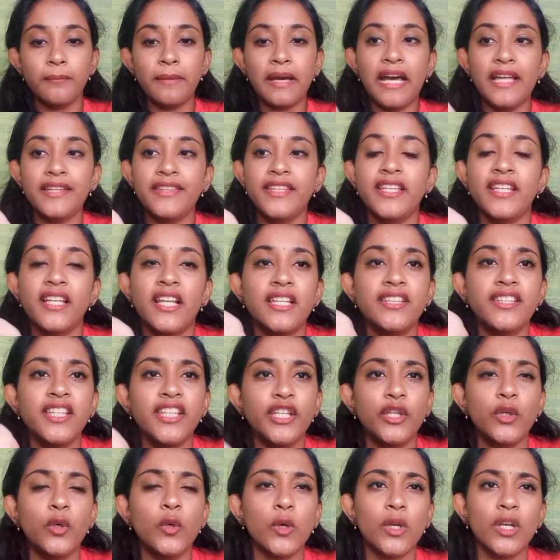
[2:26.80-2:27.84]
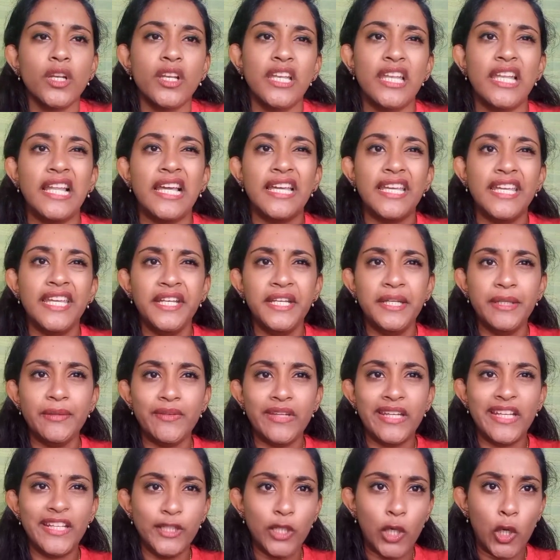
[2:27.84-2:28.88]
பார்த்தீங்கனாலே தெரியும் ஒரு லைட்
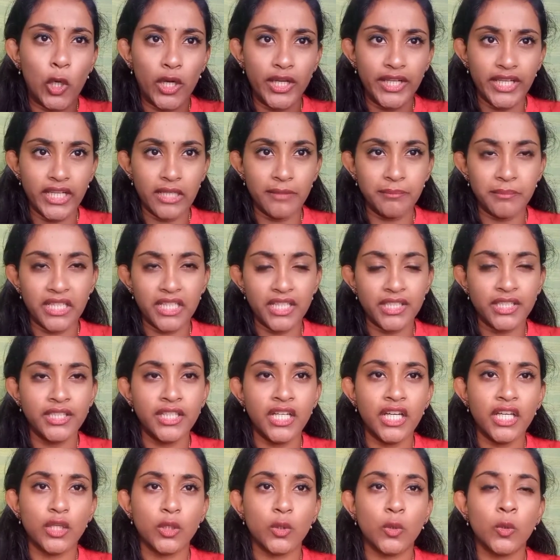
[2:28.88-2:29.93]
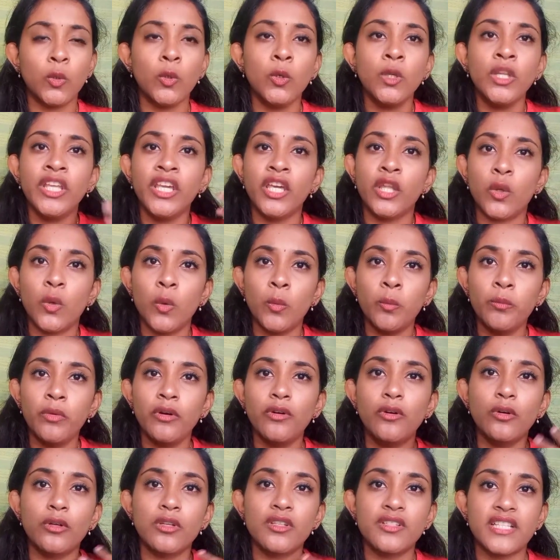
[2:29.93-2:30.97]
வெயிட் ஆயில் மாதிரி தான் இருக்கும் நீங்கள் ரொம்ப
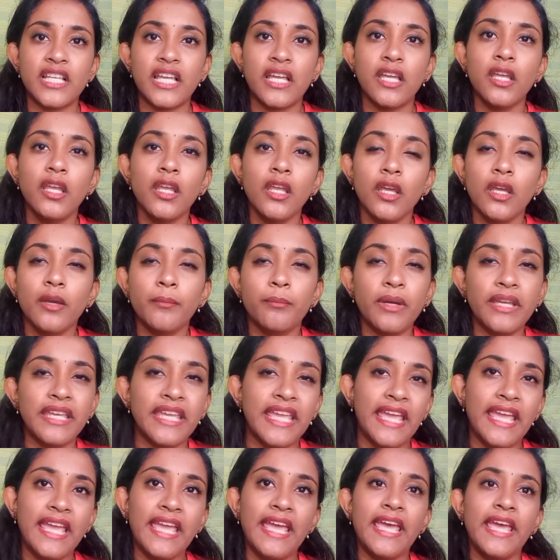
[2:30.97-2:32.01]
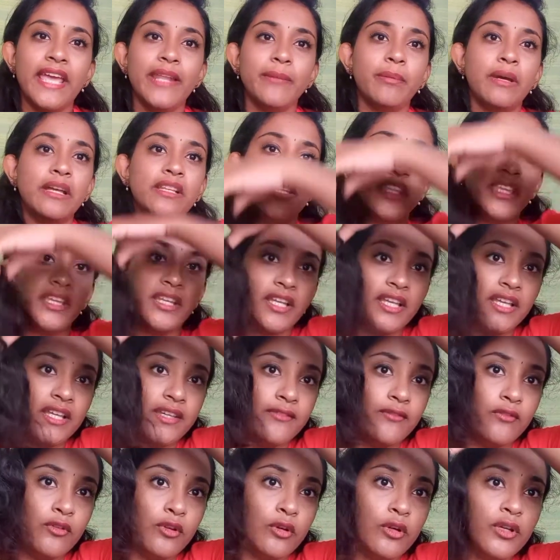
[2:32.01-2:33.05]
ஒரு ச இப்போ என் ஹேர் பார்த்தீங்கன்னா
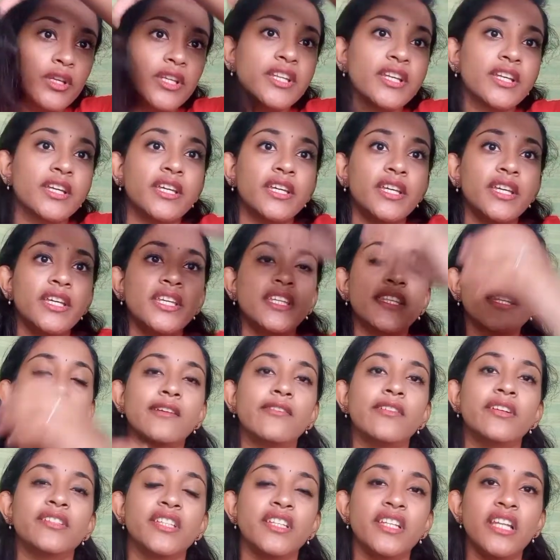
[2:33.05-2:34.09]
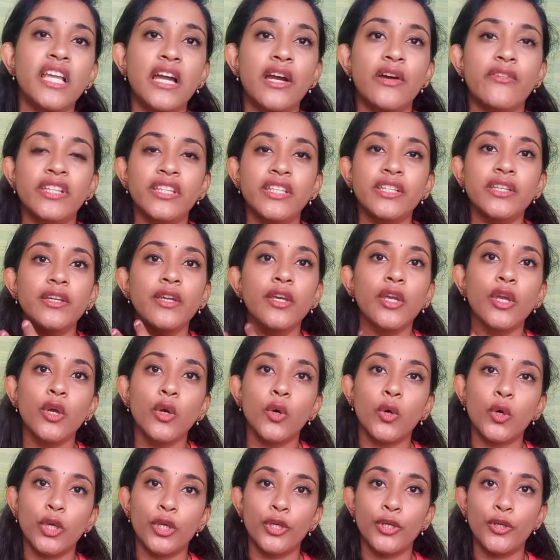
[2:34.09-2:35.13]
இவ்வளோ இருக்குது இதுக்கு வந்து நான் வந்து
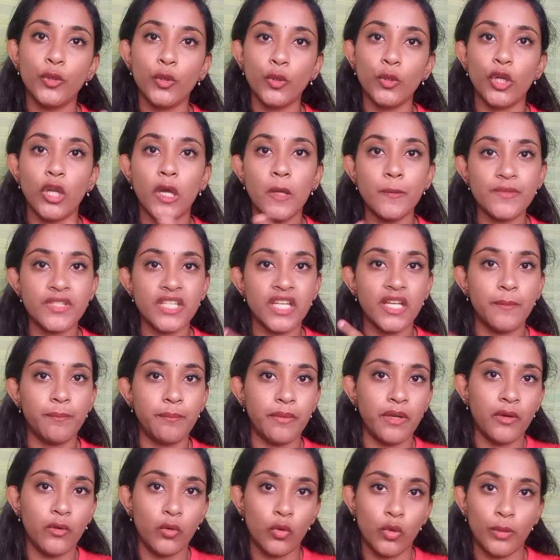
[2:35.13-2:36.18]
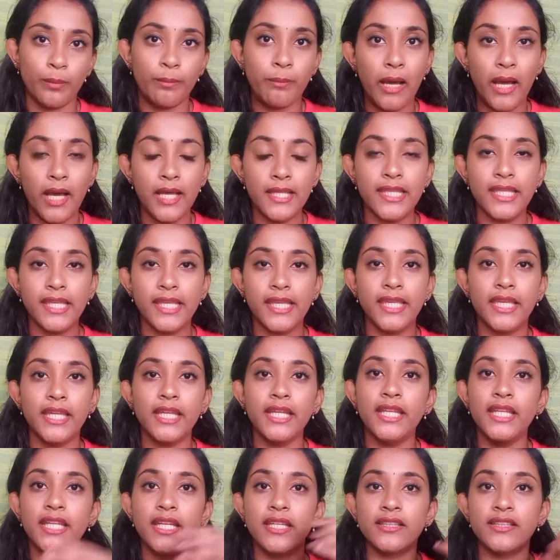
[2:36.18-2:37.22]
ஒரு டூ ட்ராப்ஸ் எடுப்பேன் ஒரு பாதிக்கு
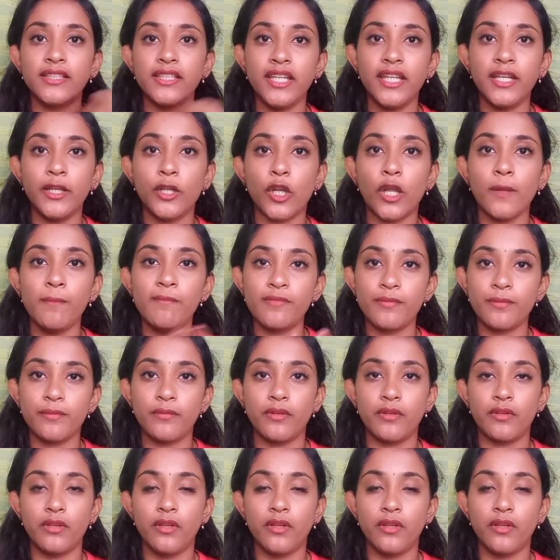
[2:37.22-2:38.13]
நீங்கள் த்ரீ ட்ராப்ஸ்